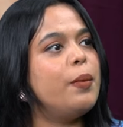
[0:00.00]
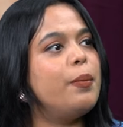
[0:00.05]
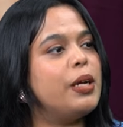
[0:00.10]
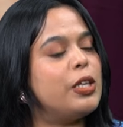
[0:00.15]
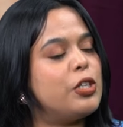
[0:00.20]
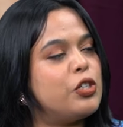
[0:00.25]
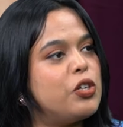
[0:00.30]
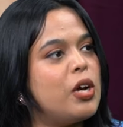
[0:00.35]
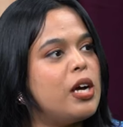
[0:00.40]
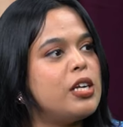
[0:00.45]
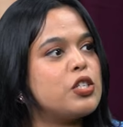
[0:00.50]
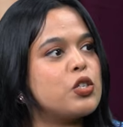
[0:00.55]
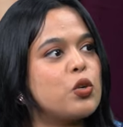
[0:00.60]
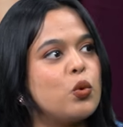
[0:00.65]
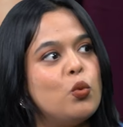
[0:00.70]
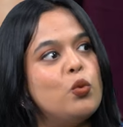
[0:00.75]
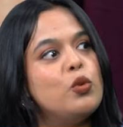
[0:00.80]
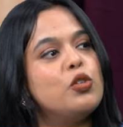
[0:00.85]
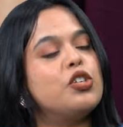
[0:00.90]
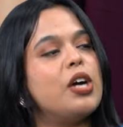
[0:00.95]
एक बच्चा
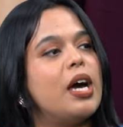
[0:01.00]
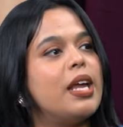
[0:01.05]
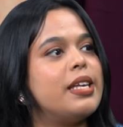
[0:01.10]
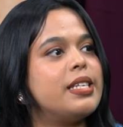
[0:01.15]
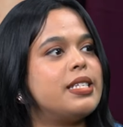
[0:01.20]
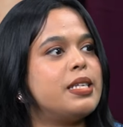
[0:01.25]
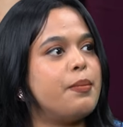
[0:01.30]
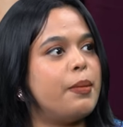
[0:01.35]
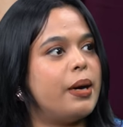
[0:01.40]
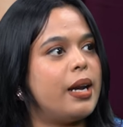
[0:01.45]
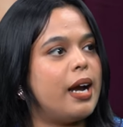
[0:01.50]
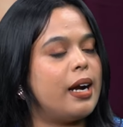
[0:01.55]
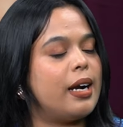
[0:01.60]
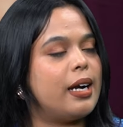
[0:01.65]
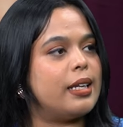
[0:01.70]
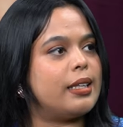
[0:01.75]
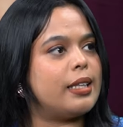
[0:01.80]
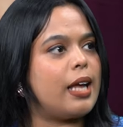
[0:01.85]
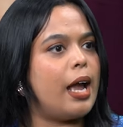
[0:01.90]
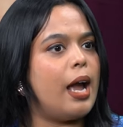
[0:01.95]
स्कूल जाने से मना
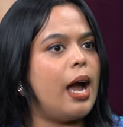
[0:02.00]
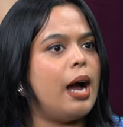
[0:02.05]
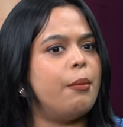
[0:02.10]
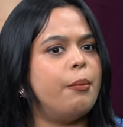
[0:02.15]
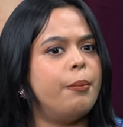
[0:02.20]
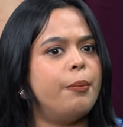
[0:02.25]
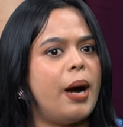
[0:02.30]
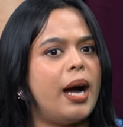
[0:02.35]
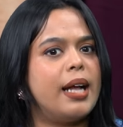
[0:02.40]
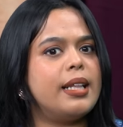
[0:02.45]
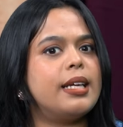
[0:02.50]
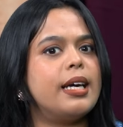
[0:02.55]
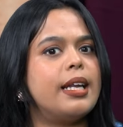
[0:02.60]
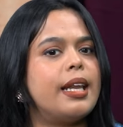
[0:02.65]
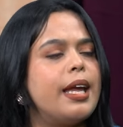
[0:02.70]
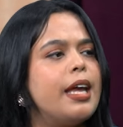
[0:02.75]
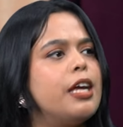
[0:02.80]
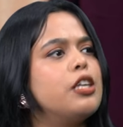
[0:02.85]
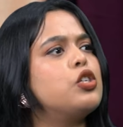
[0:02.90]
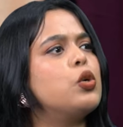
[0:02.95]
करता है हम बात कर
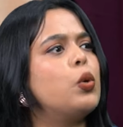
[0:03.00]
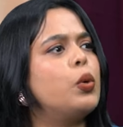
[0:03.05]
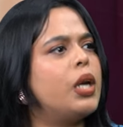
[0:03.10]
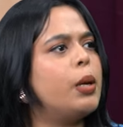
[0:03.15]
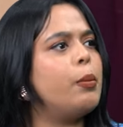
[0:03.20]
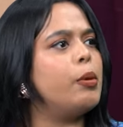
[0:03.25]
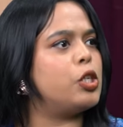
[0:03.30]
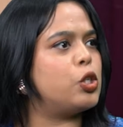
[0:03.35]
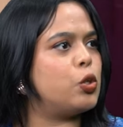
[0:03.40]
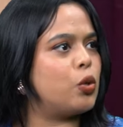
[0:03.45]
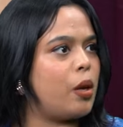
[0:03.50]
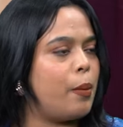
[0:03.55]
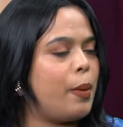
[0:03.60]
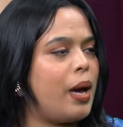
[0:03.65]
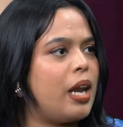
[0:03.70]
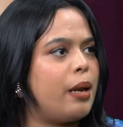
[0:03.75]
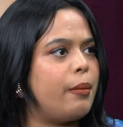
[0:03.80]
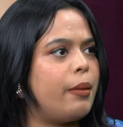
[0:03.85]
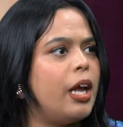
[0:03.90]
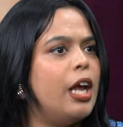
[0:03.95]
रहे हैं छोटे बच्चों के
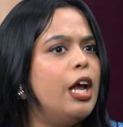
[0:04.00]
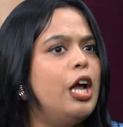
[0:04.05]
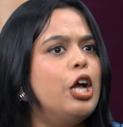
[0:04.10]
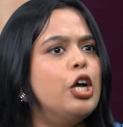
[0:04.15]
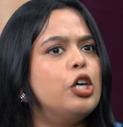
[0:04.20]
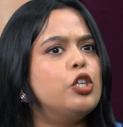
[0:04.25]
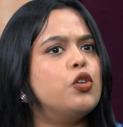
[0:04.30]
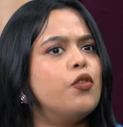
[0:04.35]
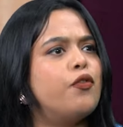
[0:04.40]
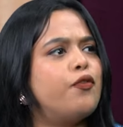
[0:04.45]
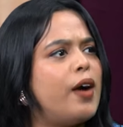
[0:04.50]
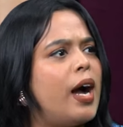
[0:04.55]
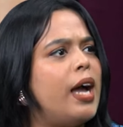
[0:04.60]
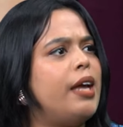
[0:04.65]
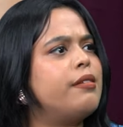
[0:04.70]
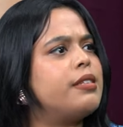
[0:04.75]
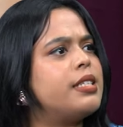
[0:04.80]
बारे में जो फाइव